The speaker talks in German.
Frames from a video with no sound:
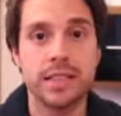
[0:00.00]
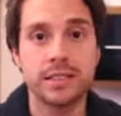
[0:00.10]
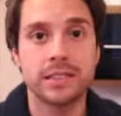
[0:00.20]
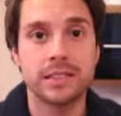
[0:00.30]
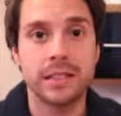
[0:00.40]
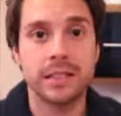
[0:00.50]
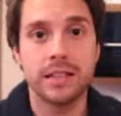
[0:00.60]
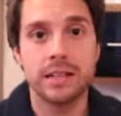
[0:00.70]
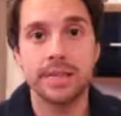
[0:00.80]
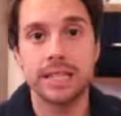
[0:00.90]
dass es
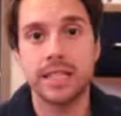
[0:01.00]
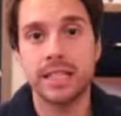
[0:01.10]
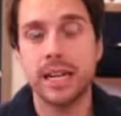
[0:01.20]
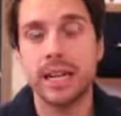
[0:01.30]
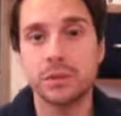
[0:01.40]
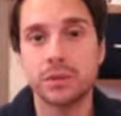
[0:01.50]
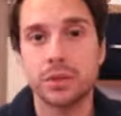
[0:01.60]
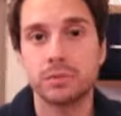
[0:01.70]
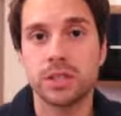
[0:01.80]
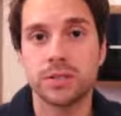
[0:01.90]
da bald eine Klage vor
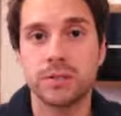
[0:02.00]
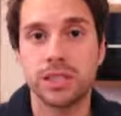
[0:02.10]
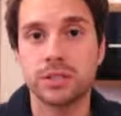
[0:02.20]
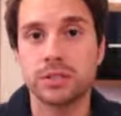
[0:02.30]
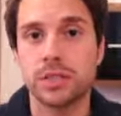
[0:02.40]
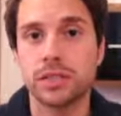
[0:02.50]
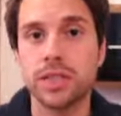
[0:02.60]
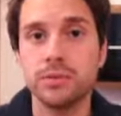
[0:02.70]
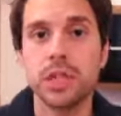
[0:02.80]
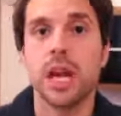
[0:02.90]
dem Bundesverfassungsgericht
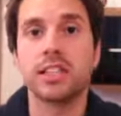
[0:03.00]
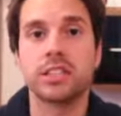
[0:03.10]
geben wird.